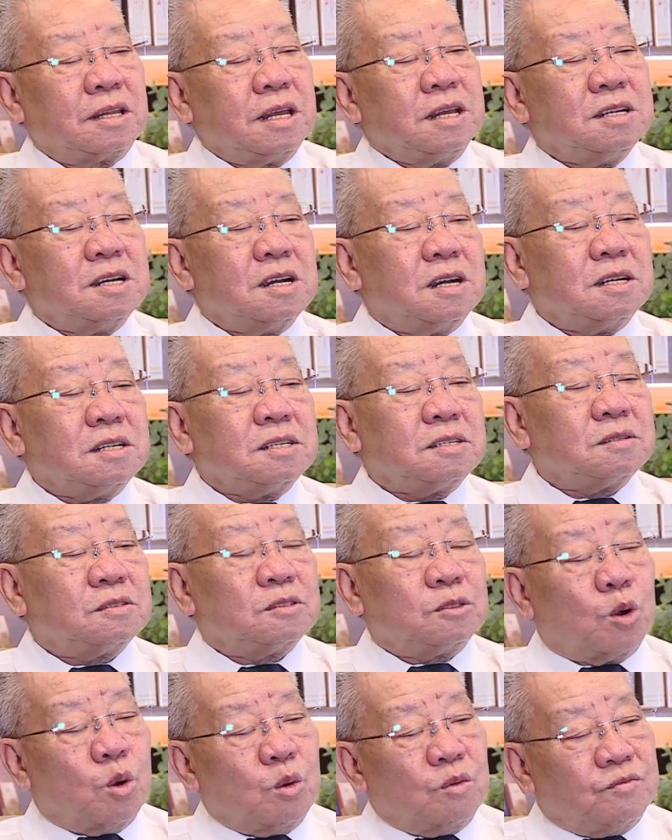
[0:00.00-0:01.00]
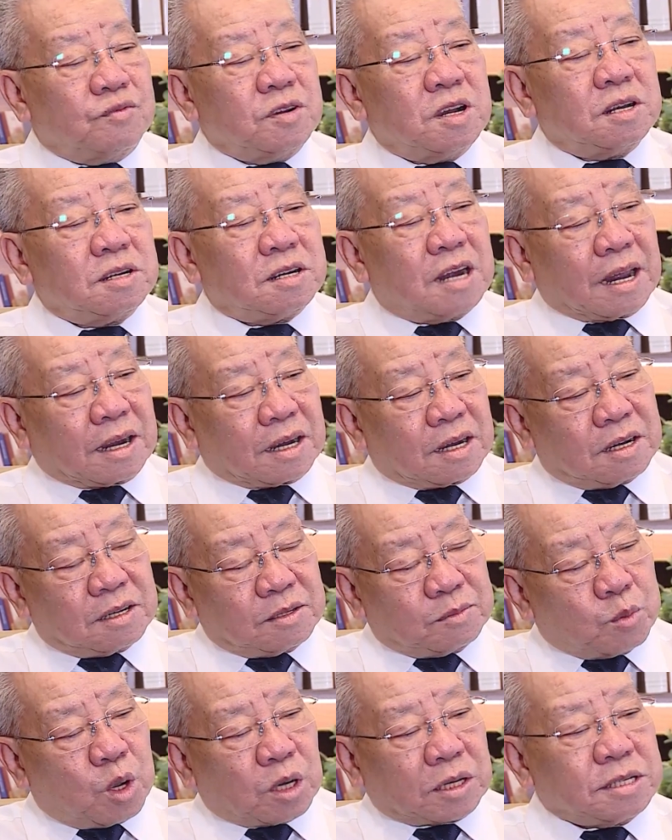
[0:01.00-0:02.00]
tín ngưỡng Hùng Vương là
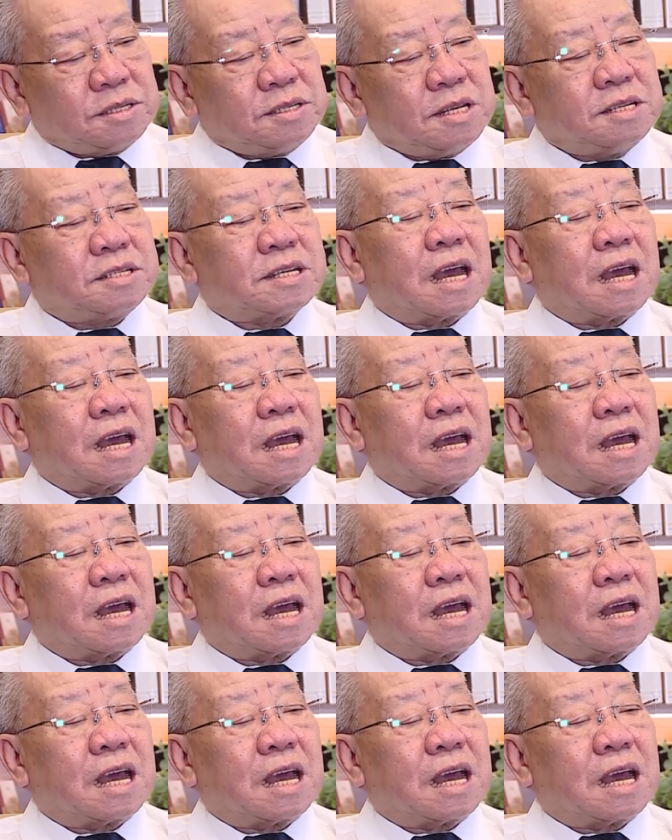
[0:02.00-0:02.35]
một cái di